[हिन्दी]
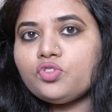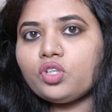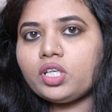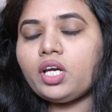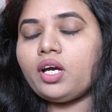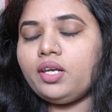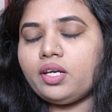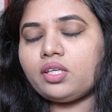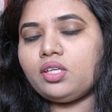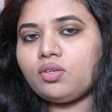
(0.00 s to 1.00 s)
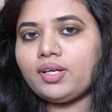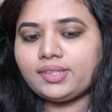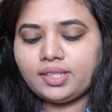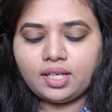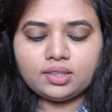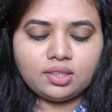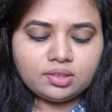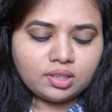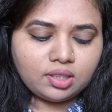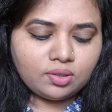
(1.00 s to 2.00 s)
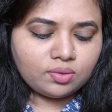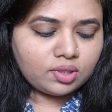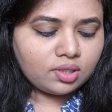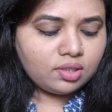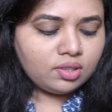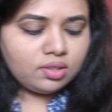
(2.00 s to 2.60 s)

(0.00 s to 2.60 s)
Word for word: जो कि हर लड़की को ऐसे ही काजल चाहिए होता है